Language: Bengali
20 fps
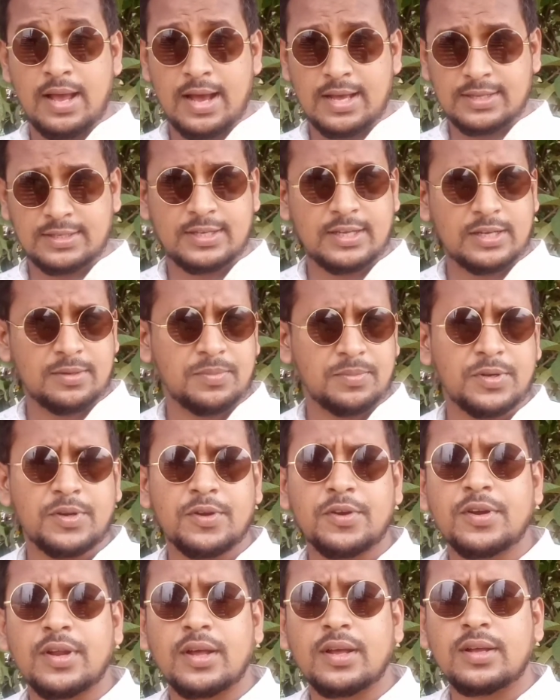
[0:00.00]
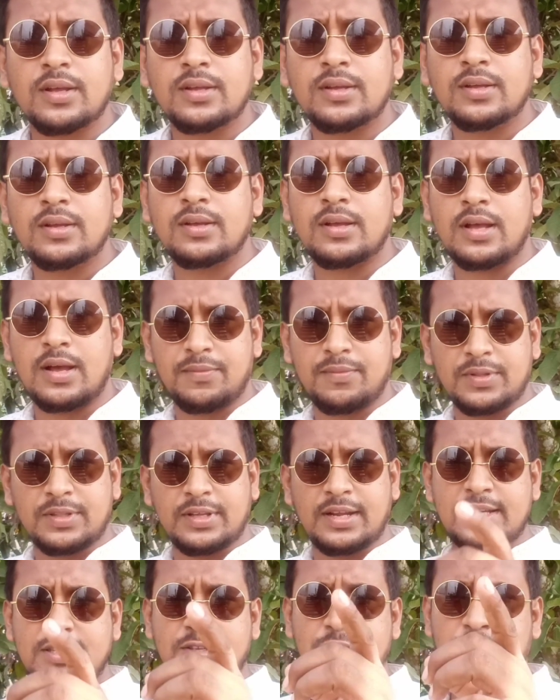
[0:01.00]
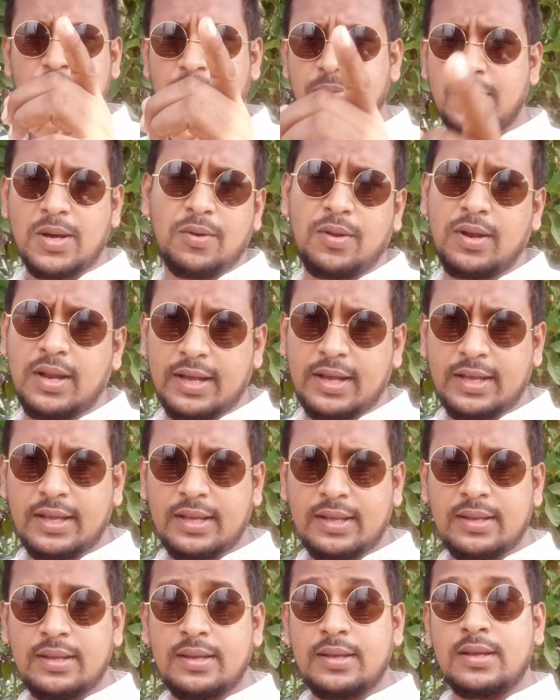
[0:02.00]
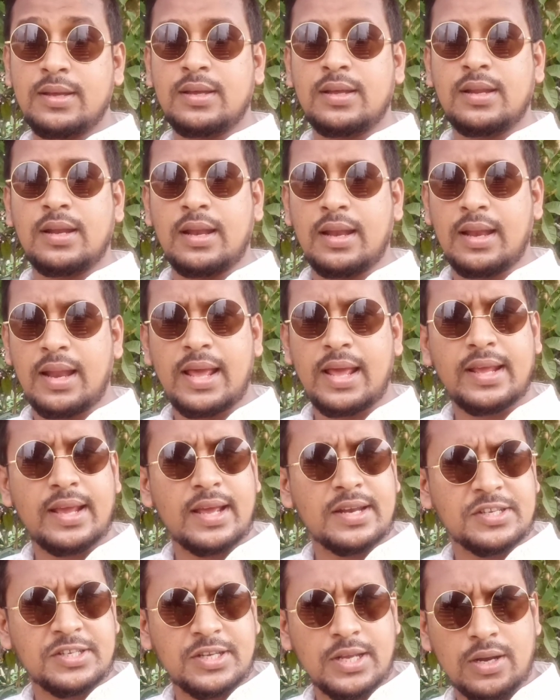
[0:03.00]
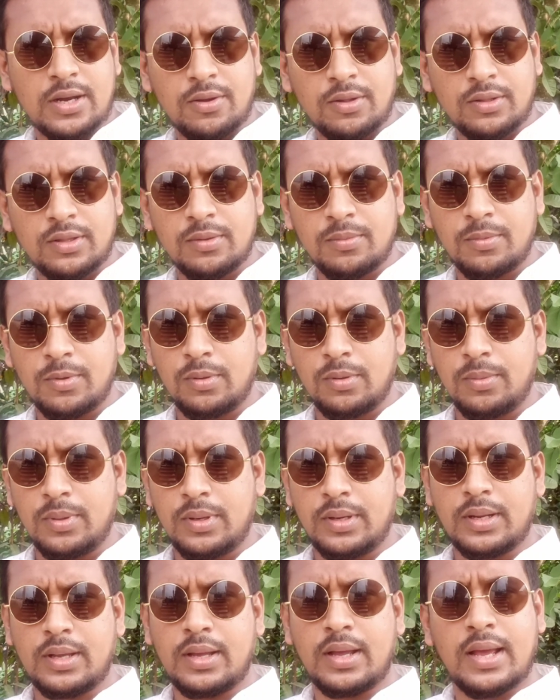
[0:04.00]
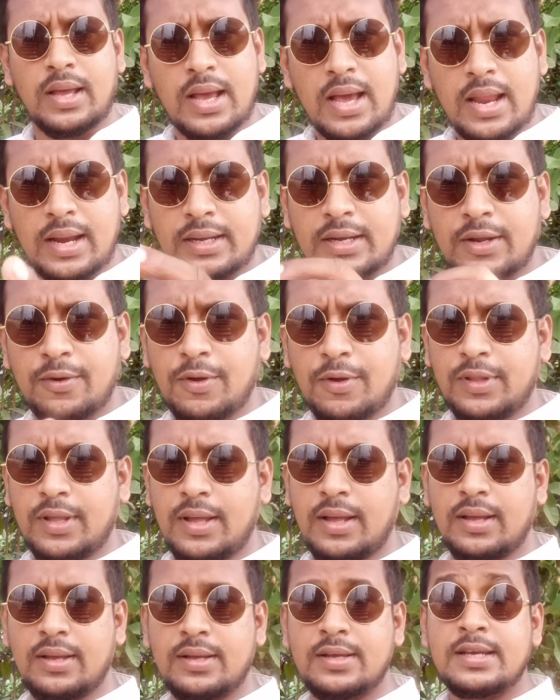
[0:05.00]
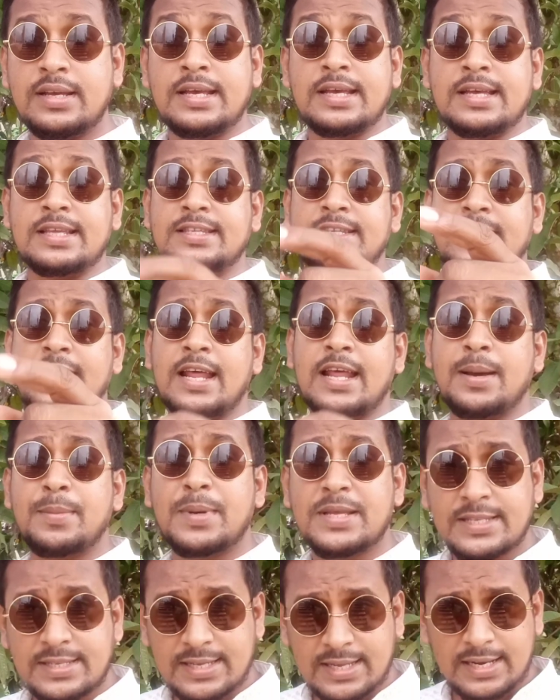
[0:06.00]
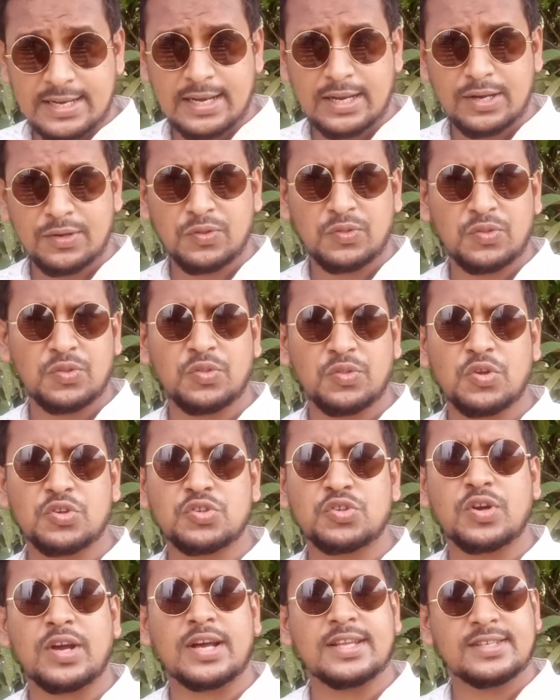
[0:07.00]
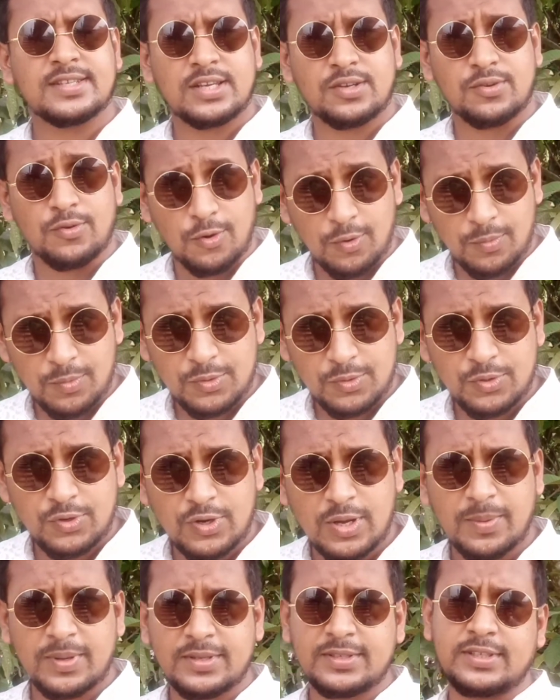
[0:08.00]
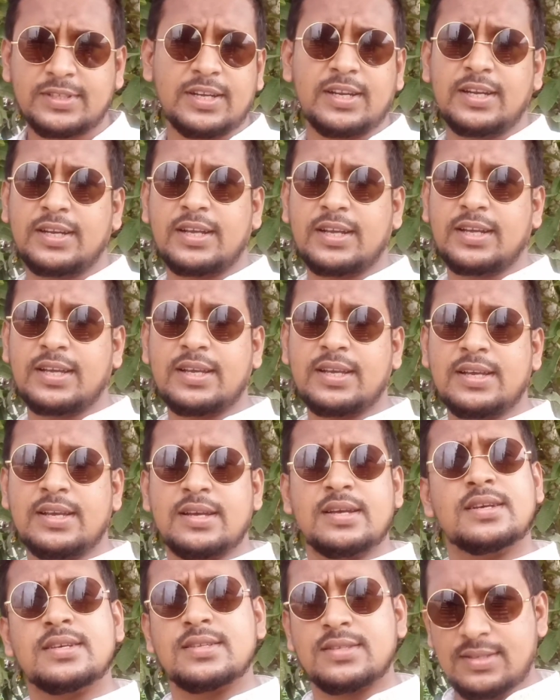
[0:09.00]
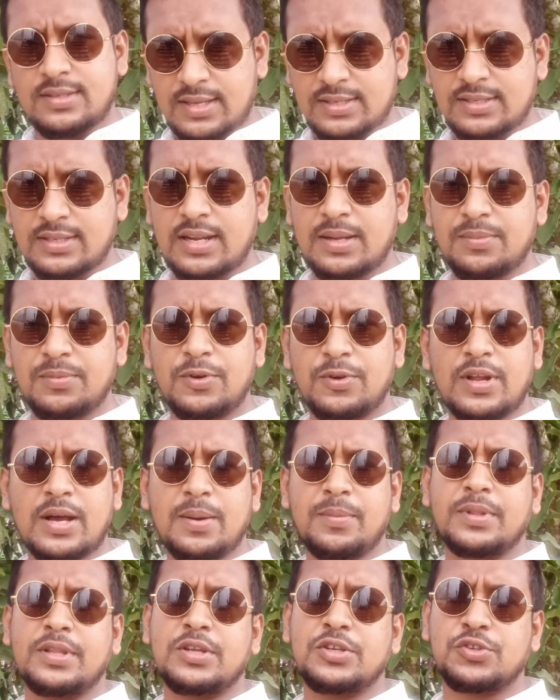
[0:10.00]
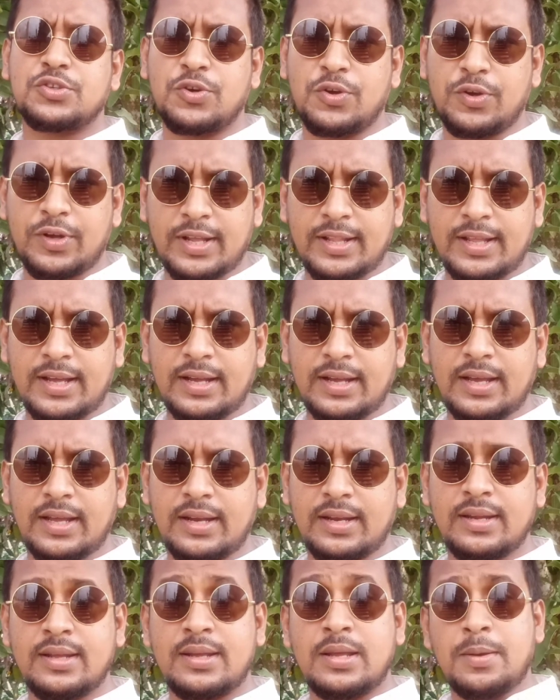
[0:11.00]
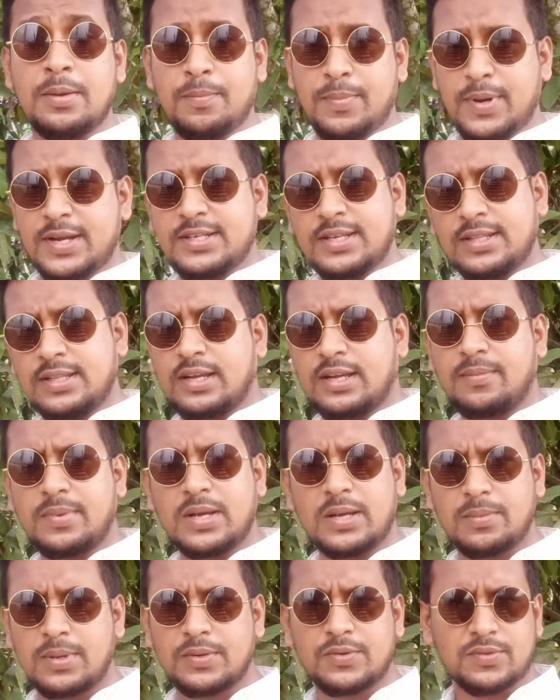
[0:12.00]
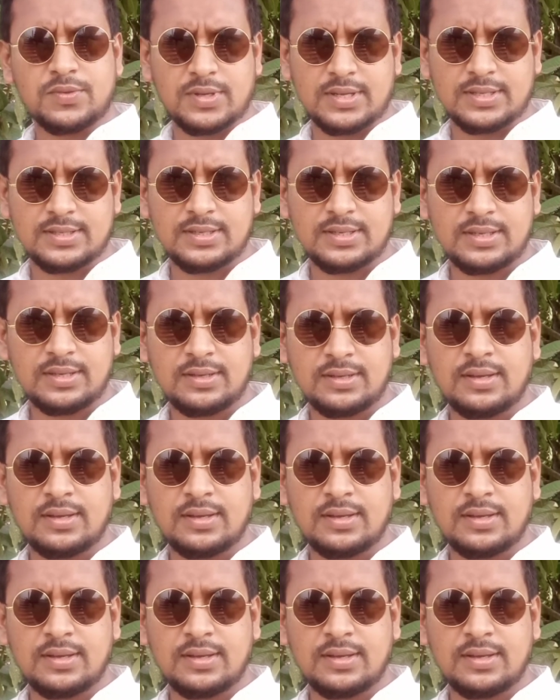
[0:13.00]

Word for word: আজকের ভিডিওটা আপনাদের কাছে যদি ভালো লাগে লাইক অ্যান্ড শেয়ার করতে বলবেন না হ্যাঁ আরেকটা কথা যারা আমার চ্যানেলে নতুন দর্শক আছেন অবশ্যই আমার চ্যানেলটাকে সাবস্ক্রাইব করে আমাদের সঙ্গে থাকেন পাশে থাকে বেল বাটন আছে